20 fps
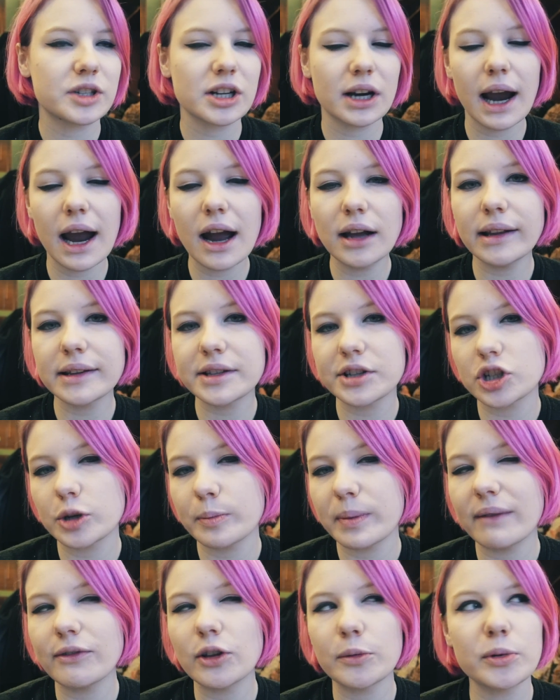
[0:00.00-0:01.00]
Czekają nas
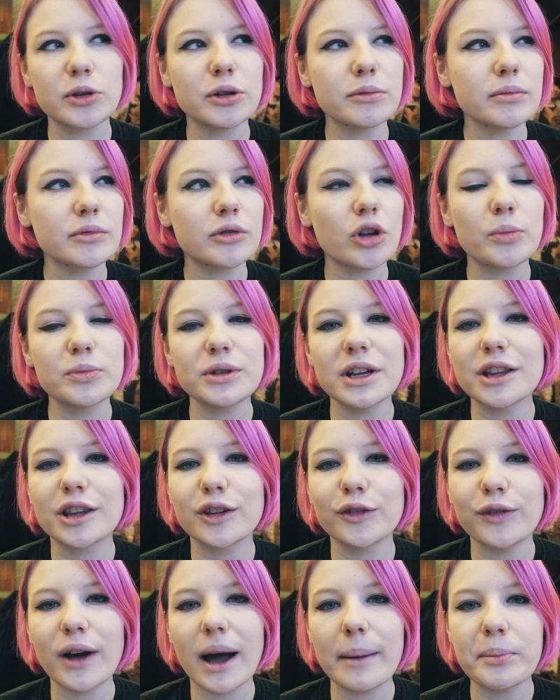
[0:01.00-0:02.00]
jeszcze prawdopodobnie
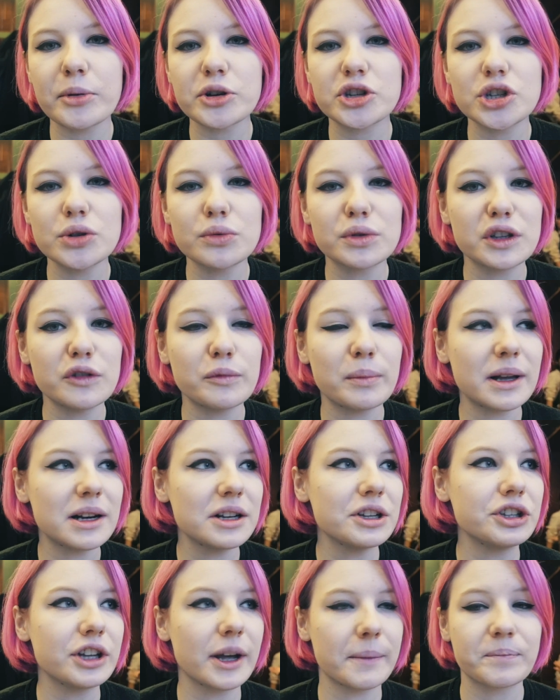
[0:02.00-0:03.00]
dwa posiłki w
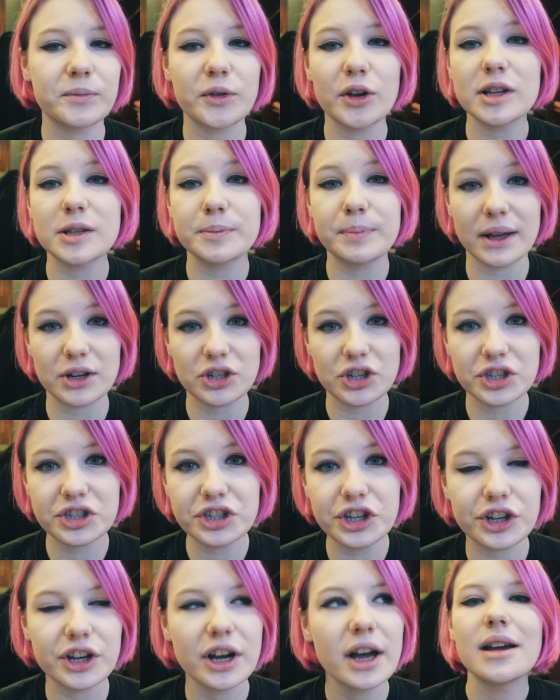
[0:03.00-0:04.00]
Berlinie, to jest pierwszy z
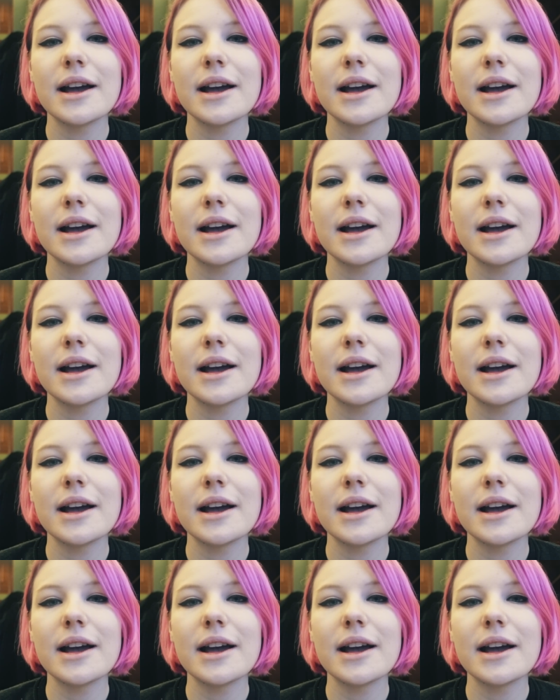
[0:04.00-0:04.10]
nich.